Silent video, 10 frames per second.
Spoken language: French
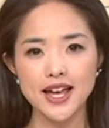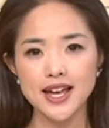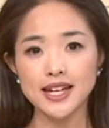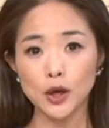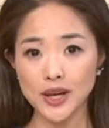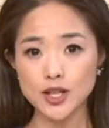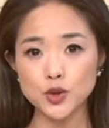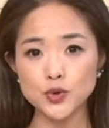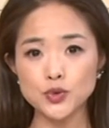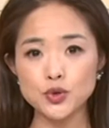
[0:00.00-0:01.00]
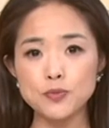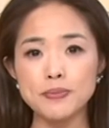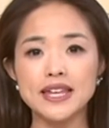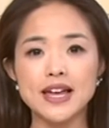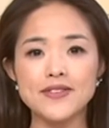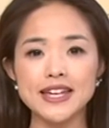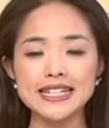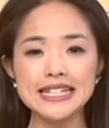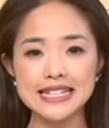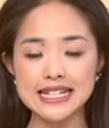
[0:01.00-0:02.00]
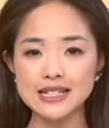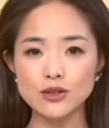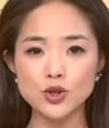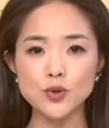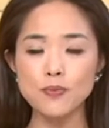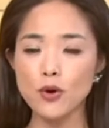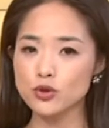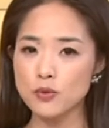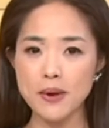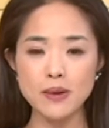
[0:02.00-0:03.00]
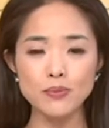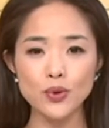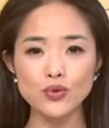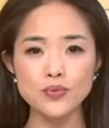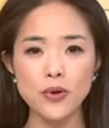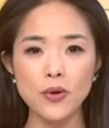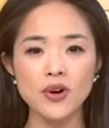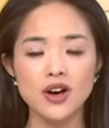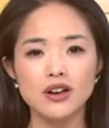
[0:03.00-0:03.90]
Les relations du pays avec l'Italie ne se portent pas beaucoup mieux.